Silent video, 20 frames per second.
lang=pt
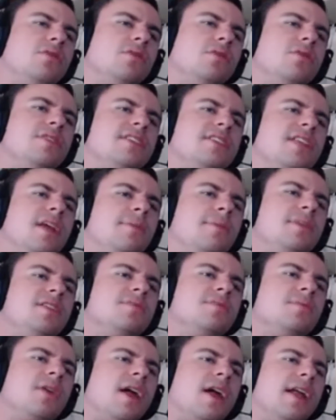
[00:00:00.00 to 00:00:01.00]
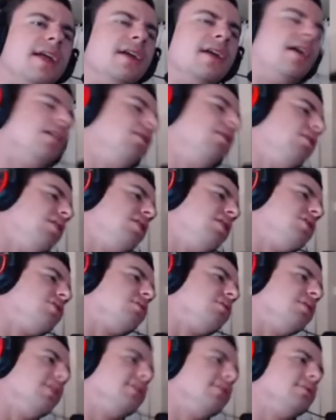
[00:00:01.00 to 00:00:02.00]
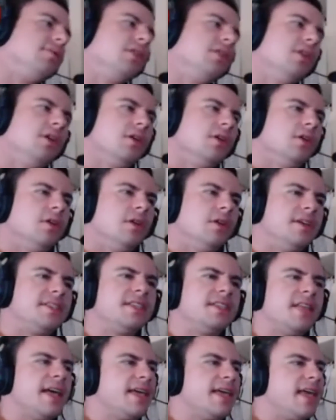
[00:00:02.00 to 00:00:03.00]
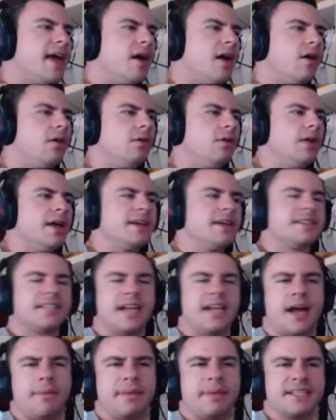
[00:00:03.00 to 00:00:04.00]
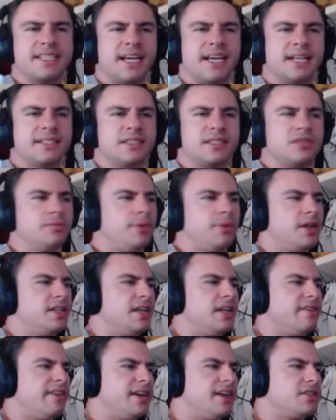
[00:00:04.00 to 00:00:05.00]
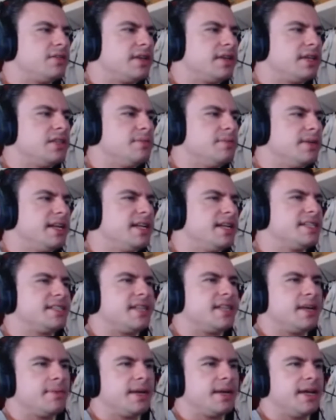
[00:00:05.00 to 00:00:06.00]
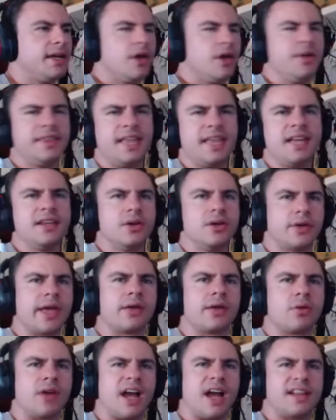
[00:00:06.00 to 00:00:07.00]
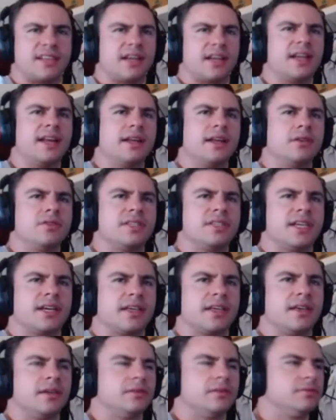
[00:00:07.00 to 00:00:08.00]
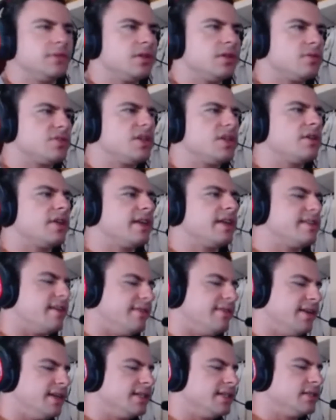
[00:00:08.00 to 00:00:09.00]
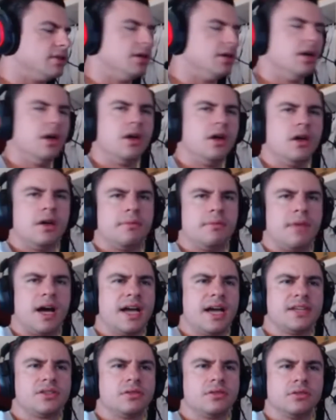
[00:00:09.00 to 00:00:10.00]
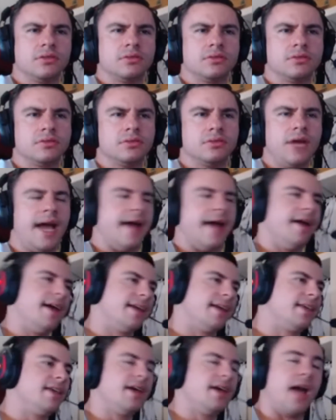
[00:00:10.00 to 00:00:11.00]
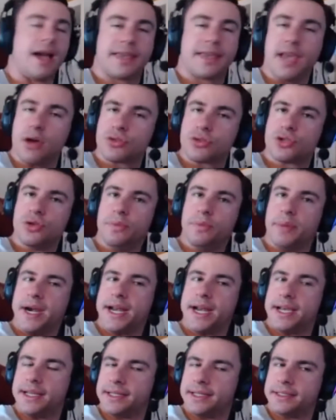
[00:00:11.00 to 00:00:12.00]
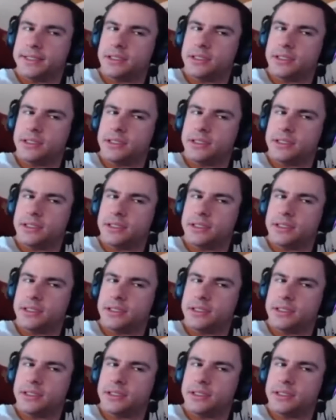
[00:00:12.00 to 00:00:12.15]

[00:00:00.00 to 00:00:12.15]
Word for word: tudo no extremismo, galera. Ah, lógico, né? Esse daí que é o lance, né, rapaziada? Vocês não podem levar isso daqui de maneira extrema, né? Eu entendi o que, que o cara tá querendo dizer aqui. Eu sei o que ele tá falando. Mas não. É, é que aqui é o super, né?